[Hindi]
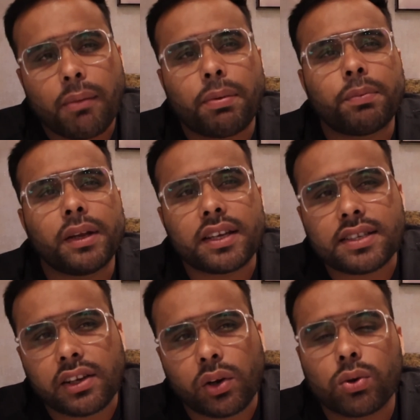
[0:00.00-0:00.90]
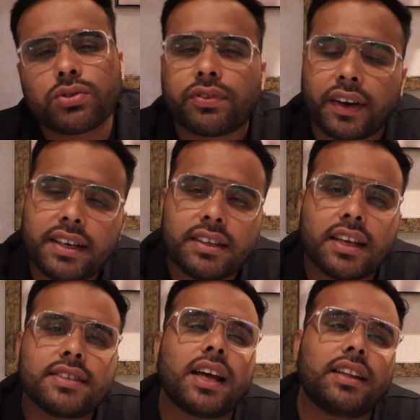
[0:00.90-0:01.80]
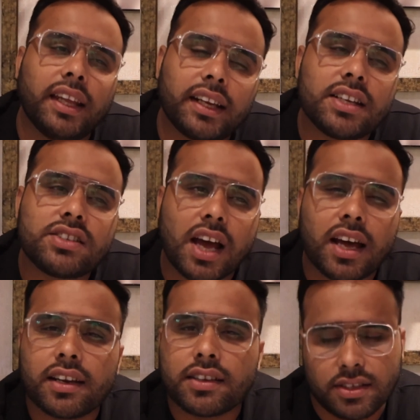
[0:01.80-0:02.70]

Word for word: आप अपने किसी क्लोज फ्रेंड के साथ देखना चाह